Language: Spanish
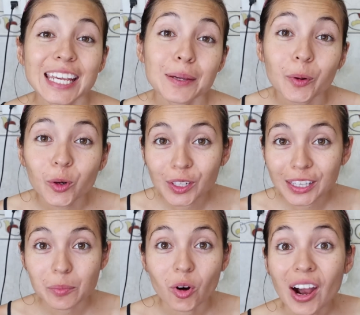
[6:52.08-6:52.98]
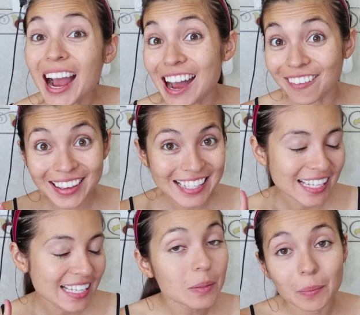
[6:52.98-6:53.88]
Y por último, a
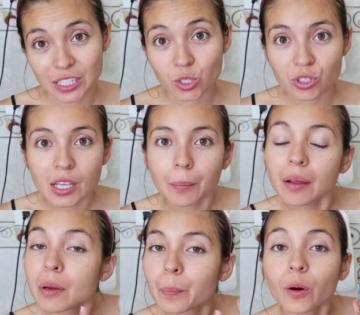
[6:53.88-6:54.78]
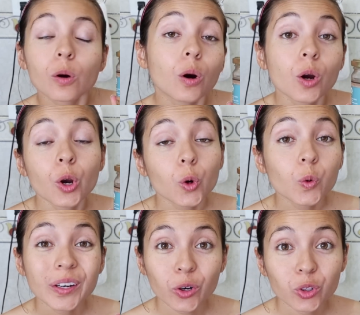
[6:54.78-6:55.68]
veces, más no siempre, me pongo
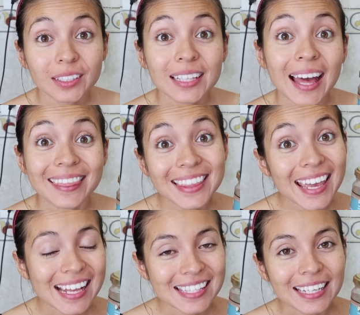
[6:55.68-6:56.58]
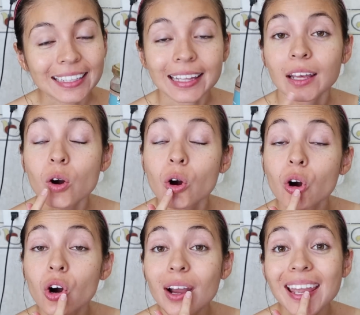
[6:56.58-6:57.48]
una gotita de aceite de
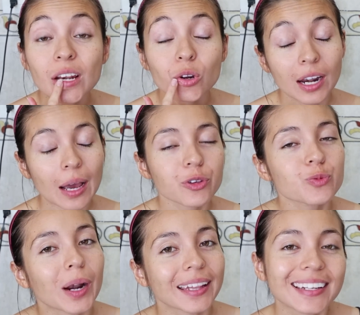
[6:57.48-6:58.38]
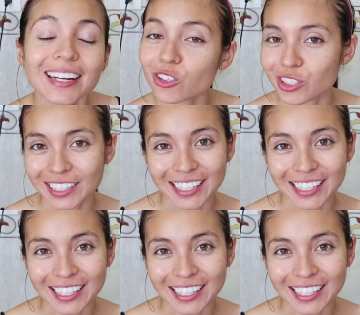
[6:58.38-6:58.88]
coco en los labios para tenerlos